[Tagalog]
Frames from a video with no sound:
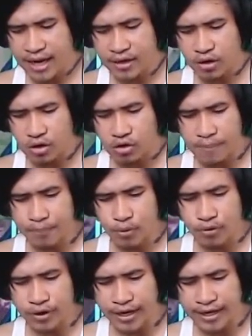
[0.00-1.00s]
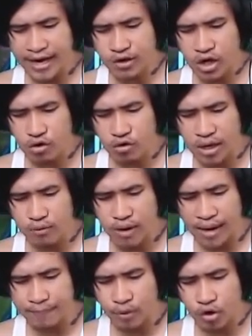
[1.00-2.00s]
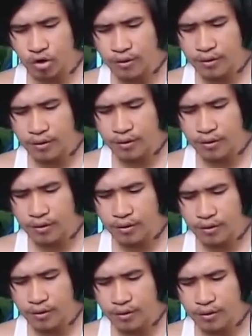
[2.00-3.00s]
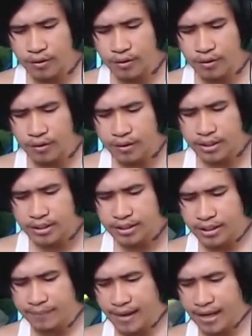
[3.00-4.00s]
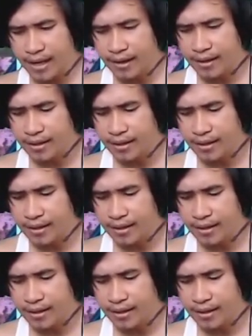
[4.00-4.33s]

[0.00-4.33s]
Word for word: gaano ako kapugi, gaano ako kagwapo? Kapag ang rapid mo! Di ba?